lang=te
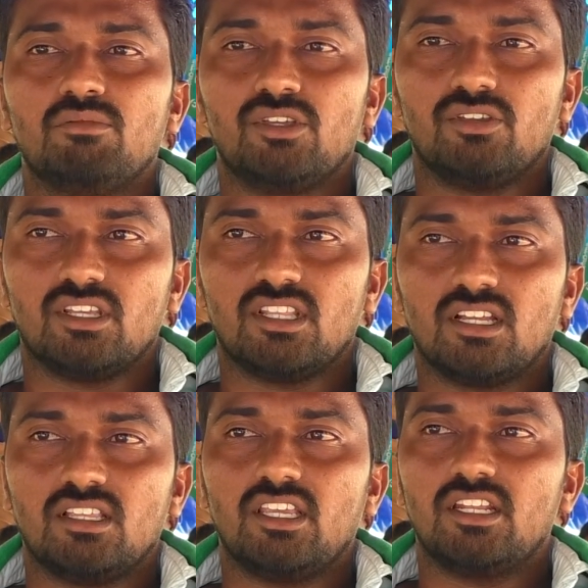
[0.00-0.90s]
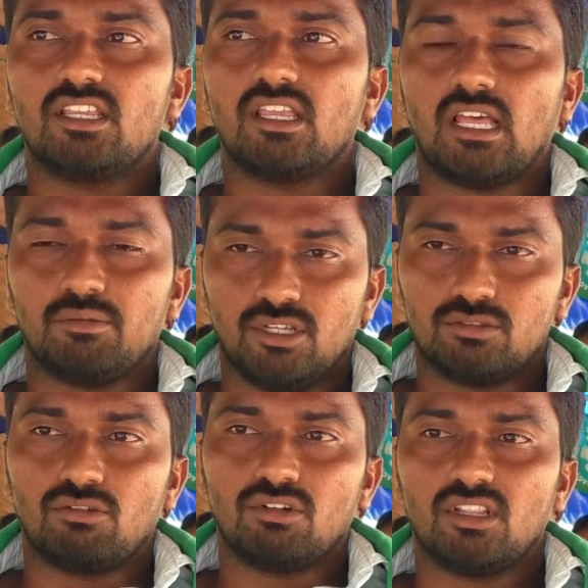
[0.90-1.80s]
మేము విధంగా దేనికి ఆ
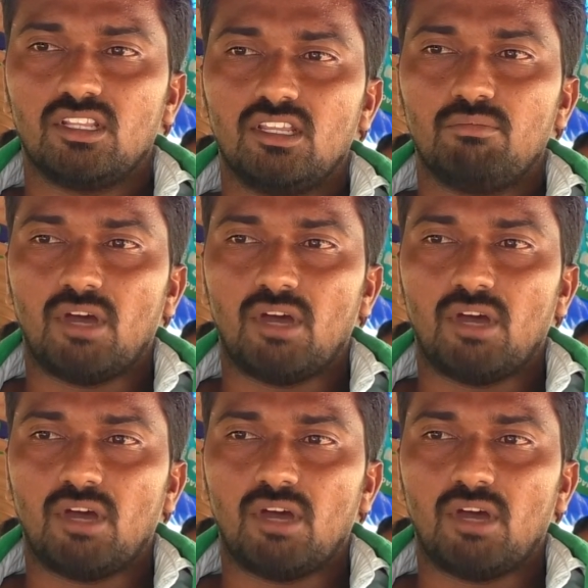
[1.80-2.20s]
చేసుకుంటుంది